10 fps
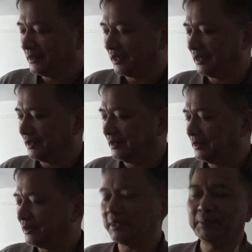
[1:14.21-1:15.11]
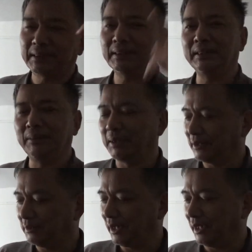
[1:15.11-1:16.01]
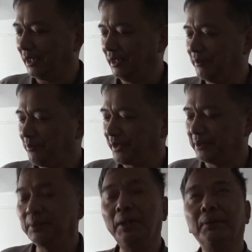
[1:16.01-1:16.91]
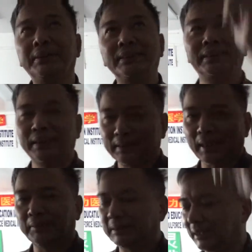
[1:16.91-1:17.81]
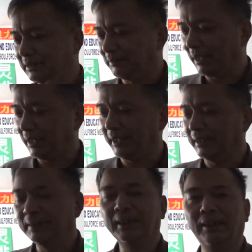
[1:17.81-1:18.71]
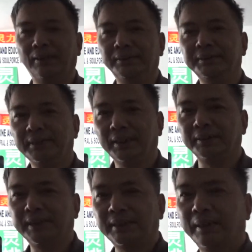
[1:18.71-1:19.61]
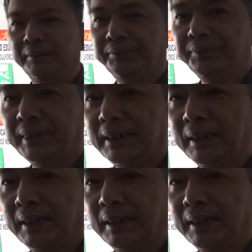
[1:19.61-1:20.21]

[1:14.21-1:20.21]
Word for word: 呃，反正我知道你们过来了啊，偶然我自己也上来会找你们，哎，好，啊，再见，嗯，再见，